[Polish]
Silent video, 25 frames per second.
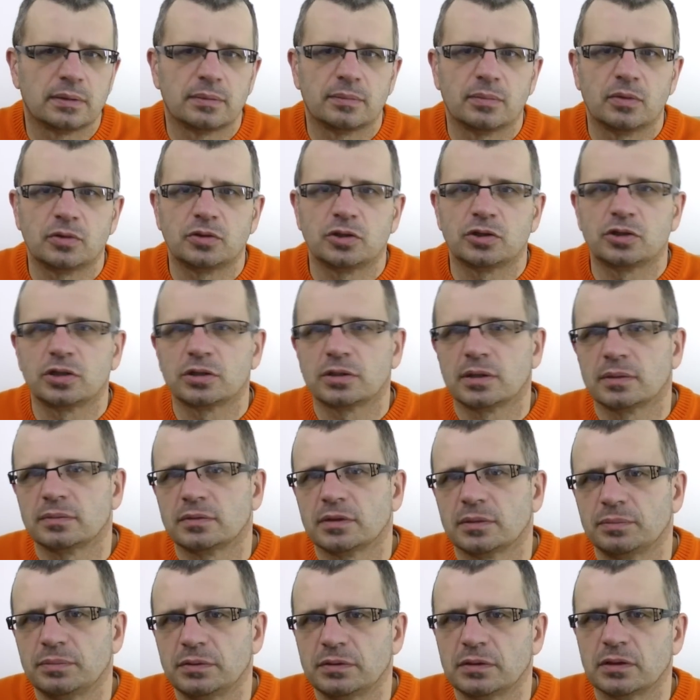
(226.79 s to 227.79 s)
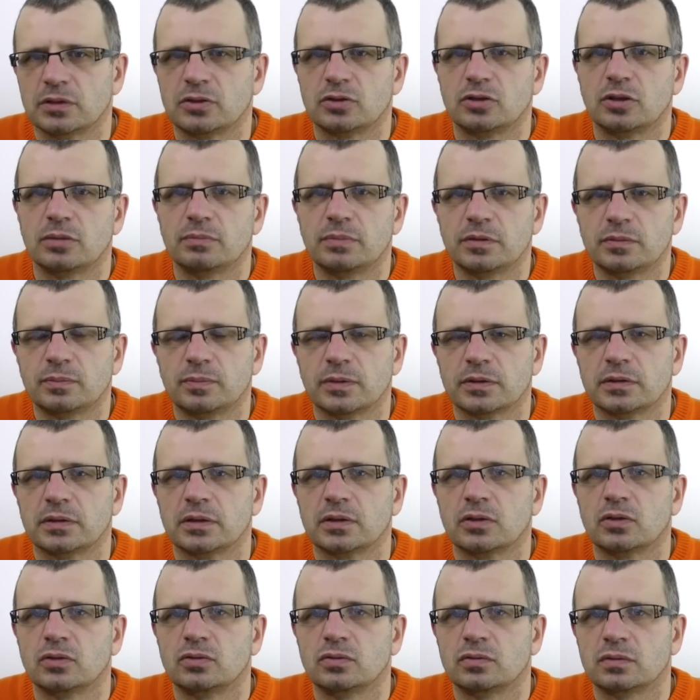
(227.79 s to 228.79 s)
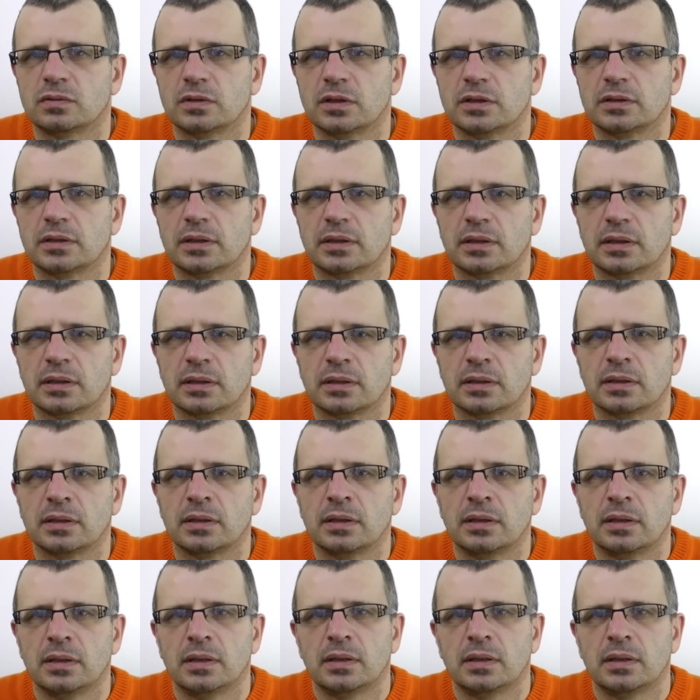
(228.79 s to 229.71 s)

Możesz się tam zapisać do bezpłatnego newslettera,